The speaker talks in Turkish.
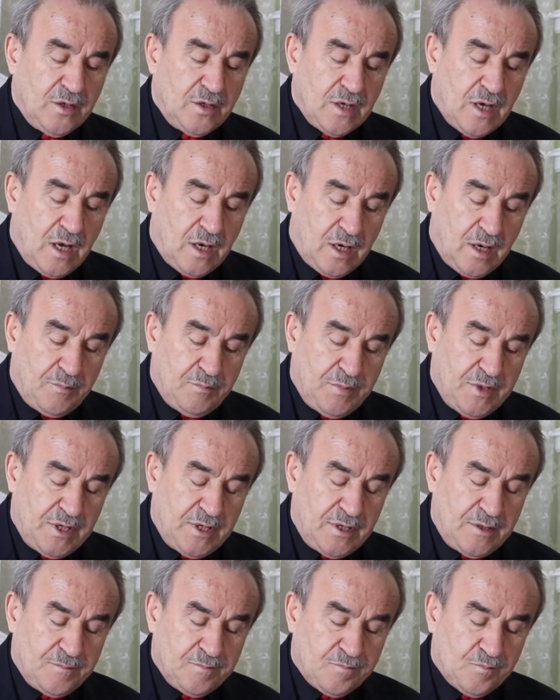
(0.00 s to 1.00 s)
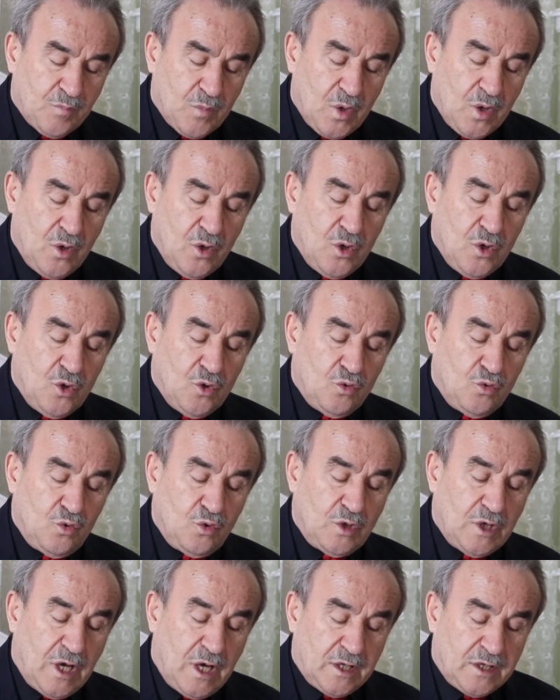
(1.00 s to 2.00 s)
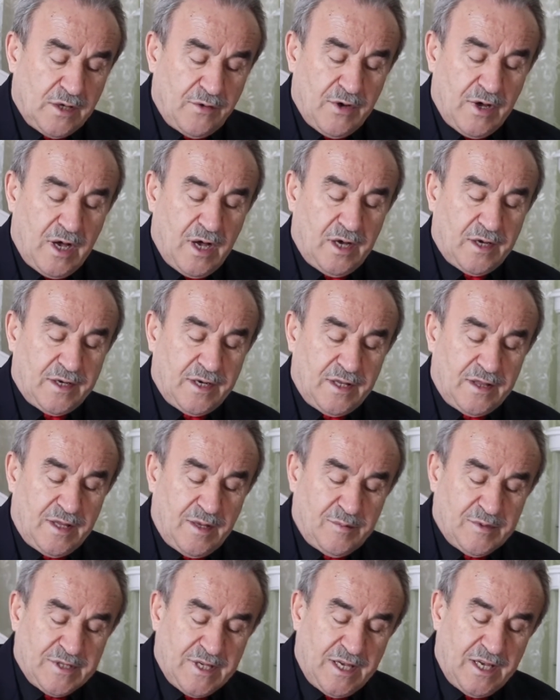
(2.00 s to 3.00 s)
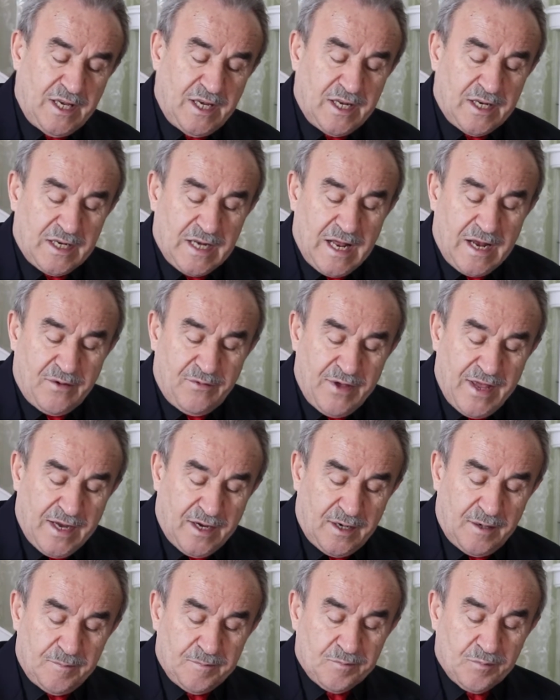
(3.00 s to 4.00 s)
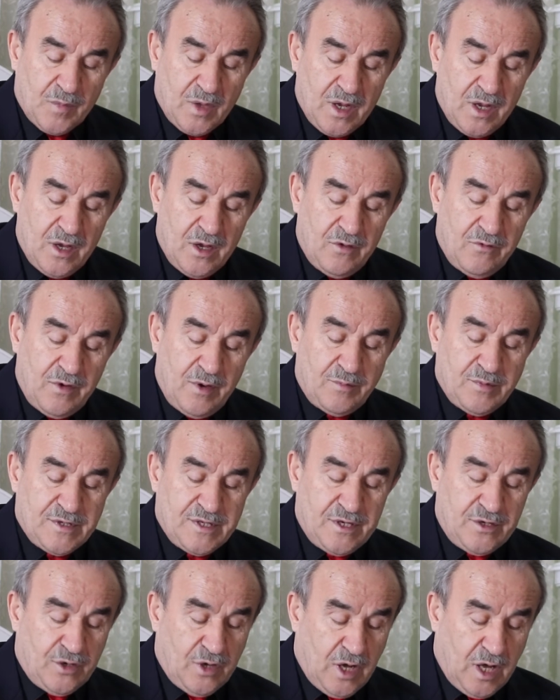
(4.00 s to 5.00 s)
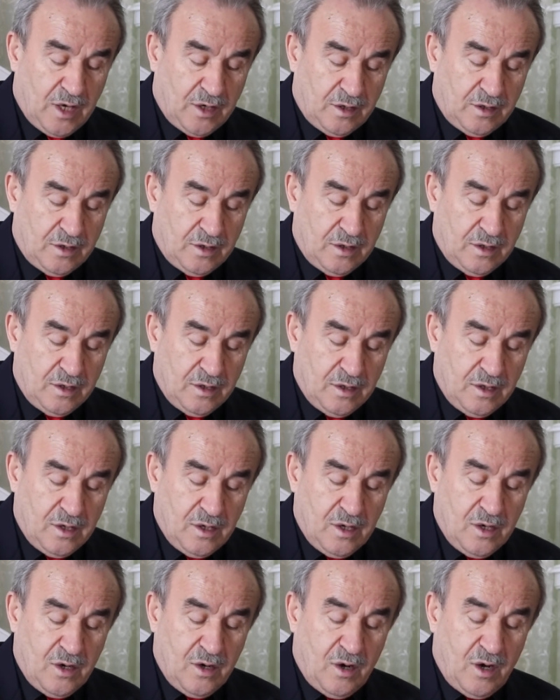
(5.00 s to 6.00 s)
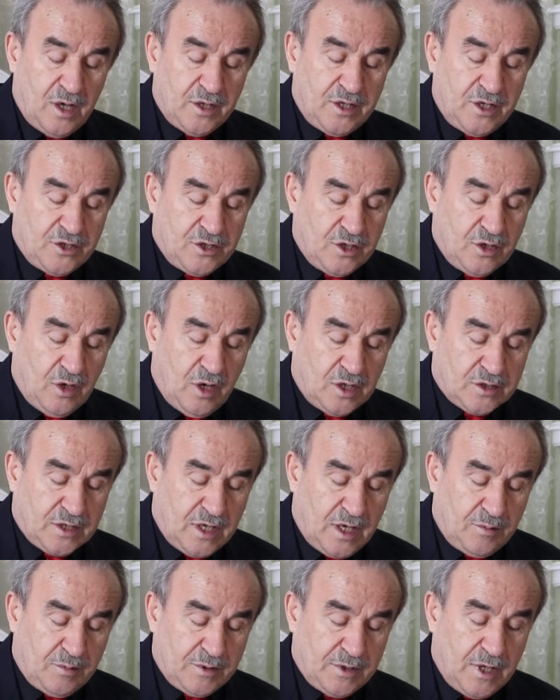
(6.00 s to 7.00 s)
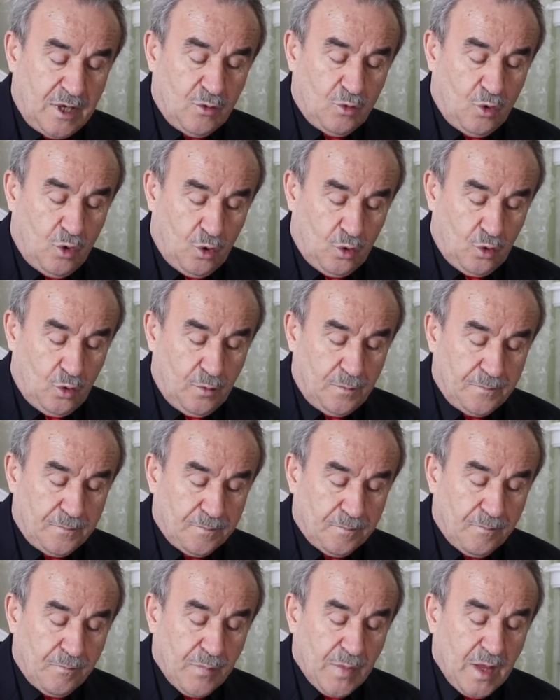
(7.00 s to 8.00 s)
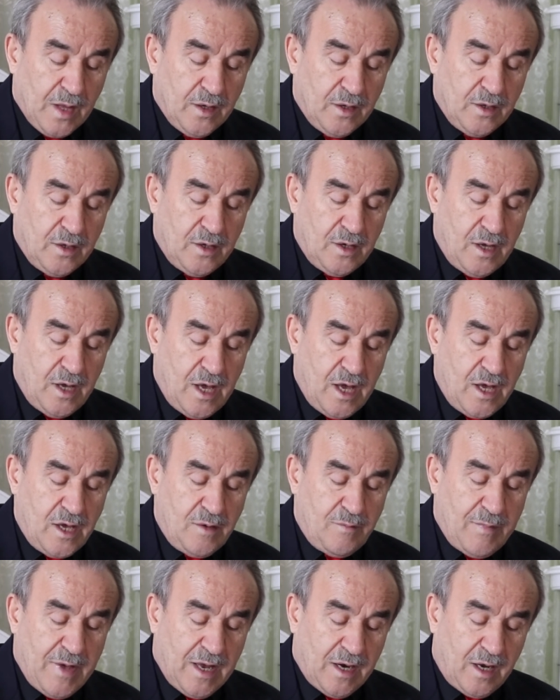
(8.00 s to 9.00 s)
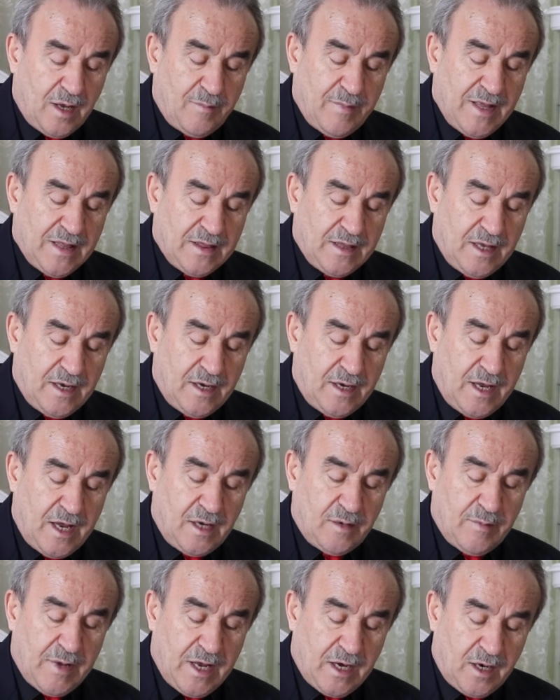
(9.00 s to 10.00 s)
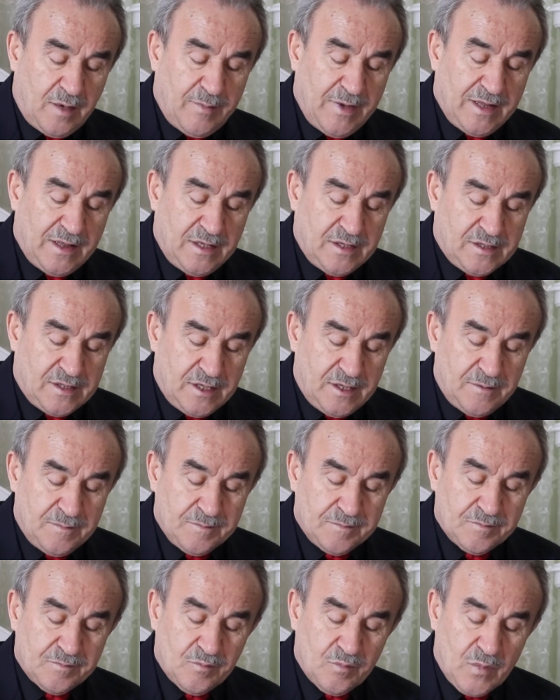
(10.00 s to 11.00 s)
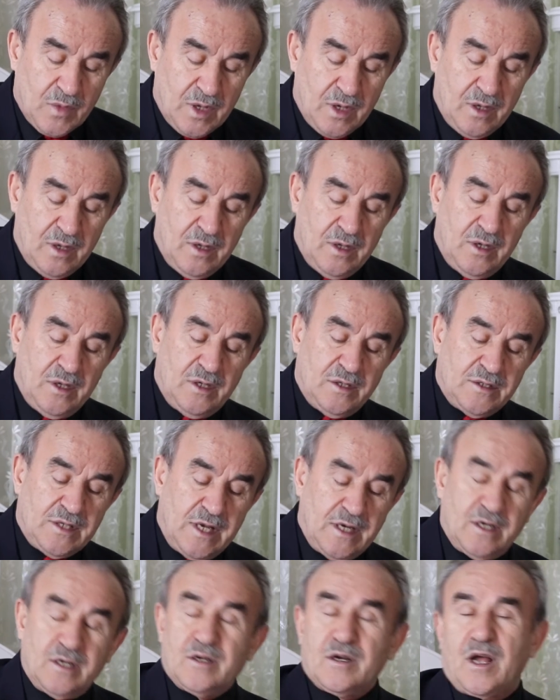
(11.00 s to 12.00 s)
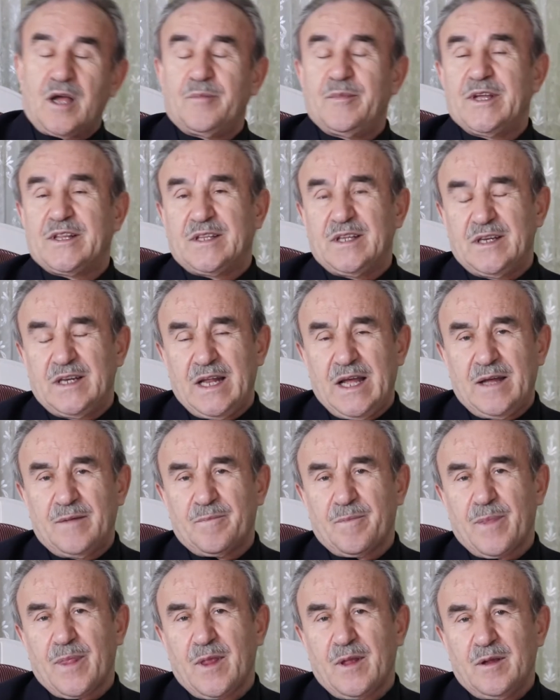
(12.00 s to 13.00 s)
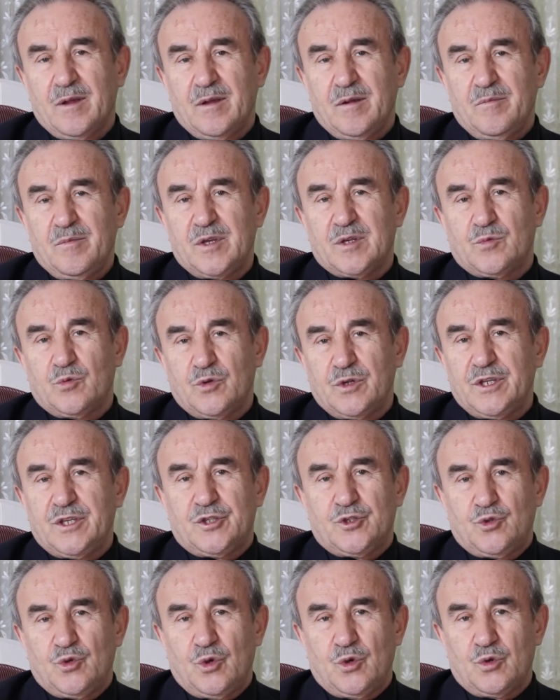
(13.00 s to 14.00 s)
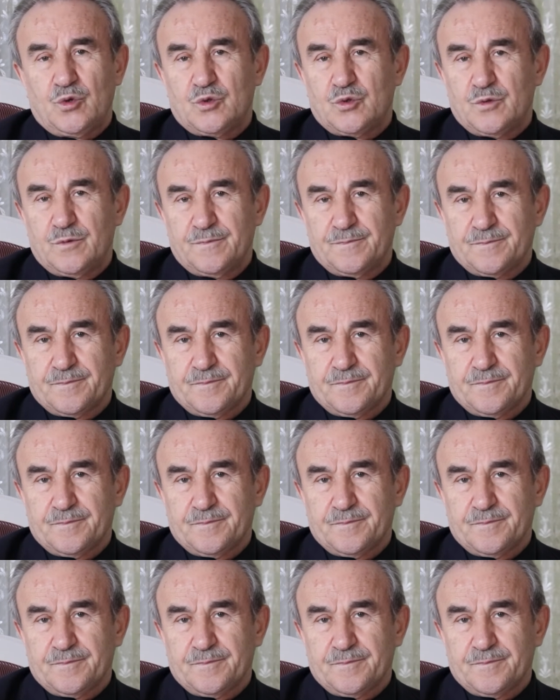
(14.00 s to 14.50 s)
Ya Rabbi dünyada ve ahirette bize iyilikler ver ve bizi narın, ateşin azabından koru. Ey merhametlerin en merhametlisi senin rahmetinle biz bunu istiyoruz.